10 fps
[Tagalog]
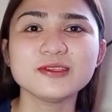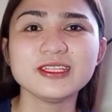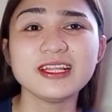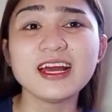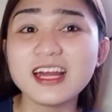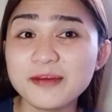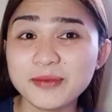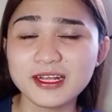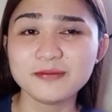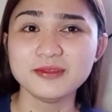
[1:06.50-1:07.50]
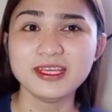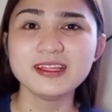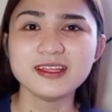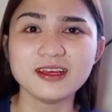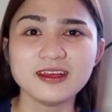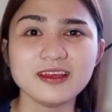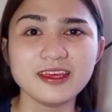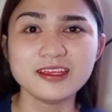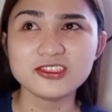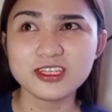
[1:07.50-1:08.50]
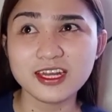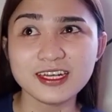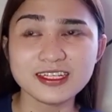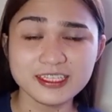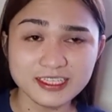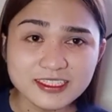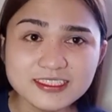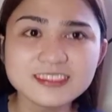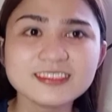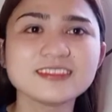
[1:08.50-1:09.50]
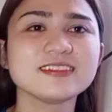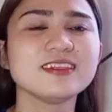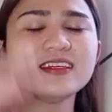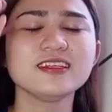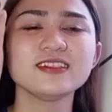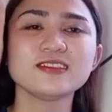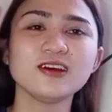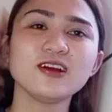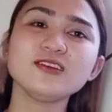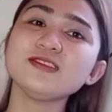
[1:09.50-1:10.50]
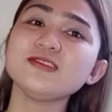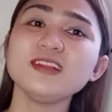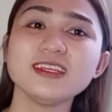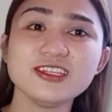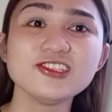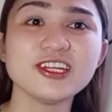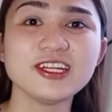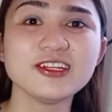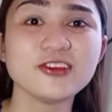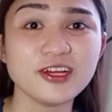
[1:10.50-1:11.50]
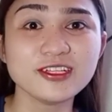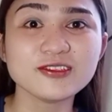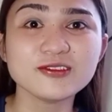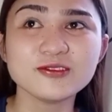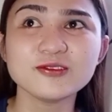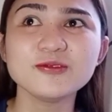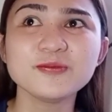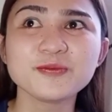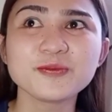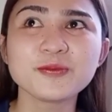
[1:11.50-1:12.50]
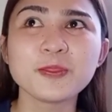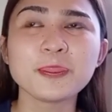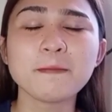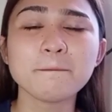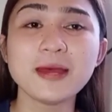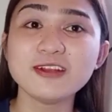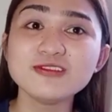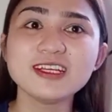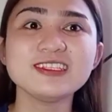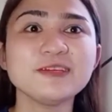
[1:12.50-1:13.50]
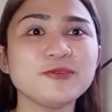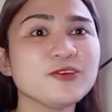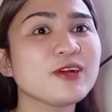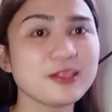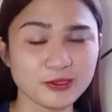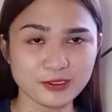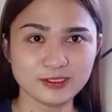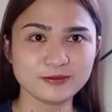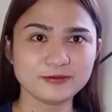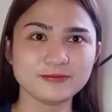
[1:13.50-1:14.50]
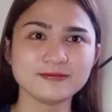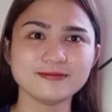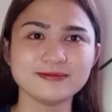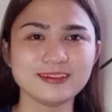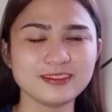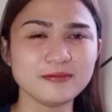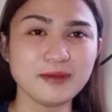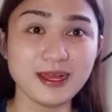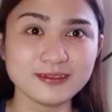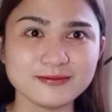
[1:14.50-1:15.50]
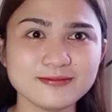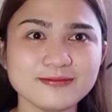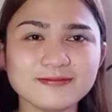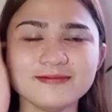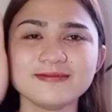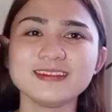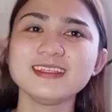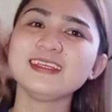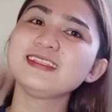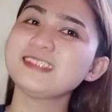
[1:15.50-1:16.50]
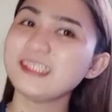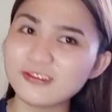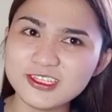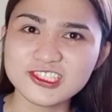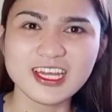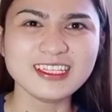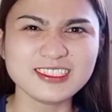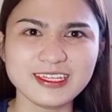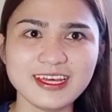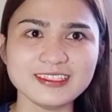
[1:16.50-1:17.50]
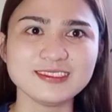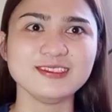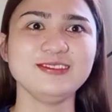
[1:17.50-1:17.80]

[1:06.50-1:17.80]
hindi nakakapag-update ng HRT, so gusto ko lang i-share yon kung paano ko na-achieve yung ganito. O, oh, diba? Sino ka dyan, sis?